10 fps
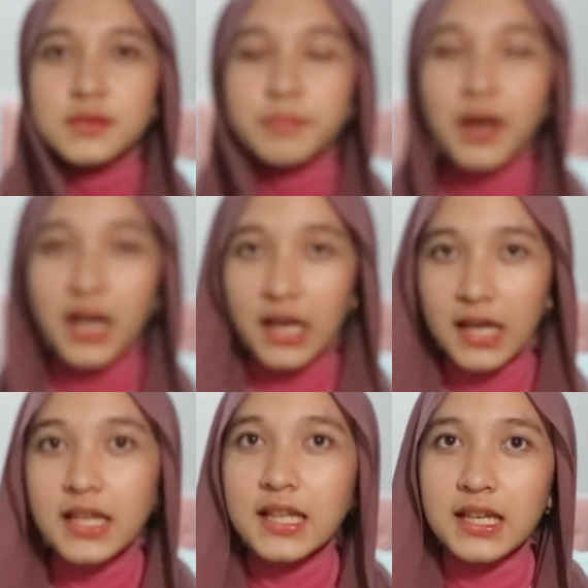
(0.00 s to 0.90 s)
pakai
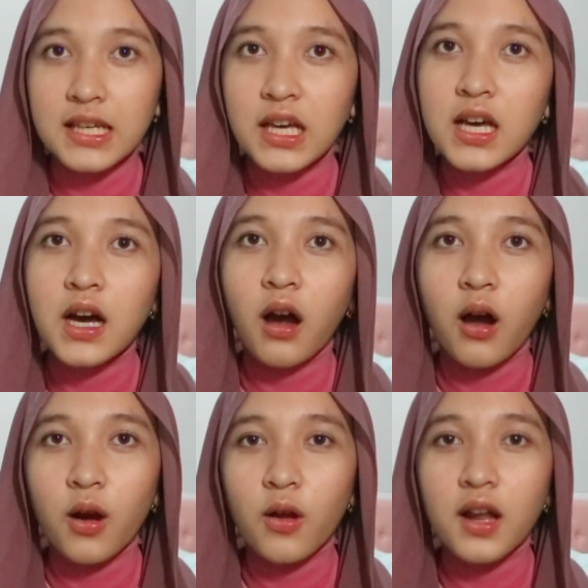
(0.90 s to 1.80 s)
ini
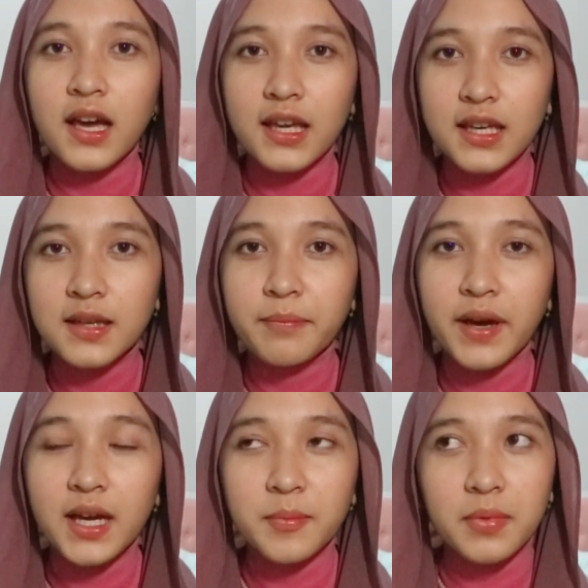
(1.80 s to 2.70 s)
kalau lagi
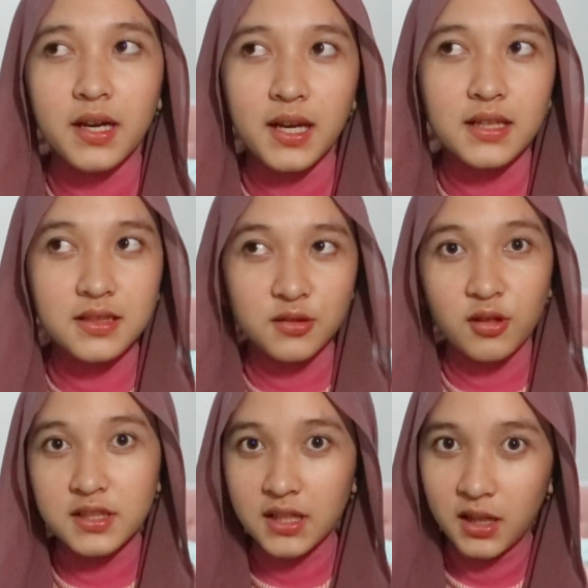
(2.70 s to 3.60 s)
pengen pakai
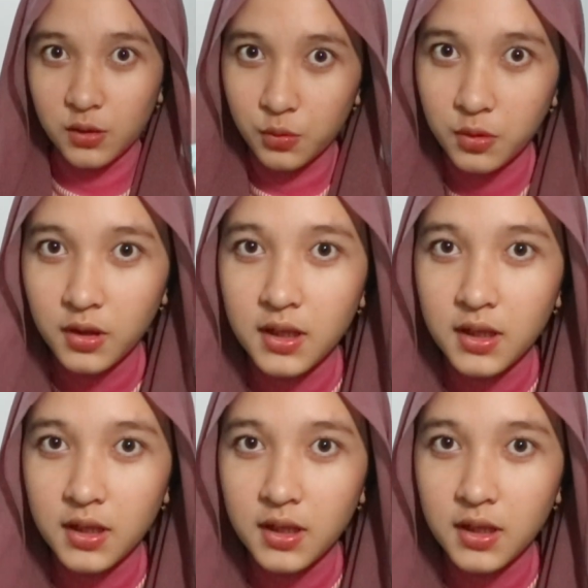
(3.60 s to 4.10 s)
aksesoris gitu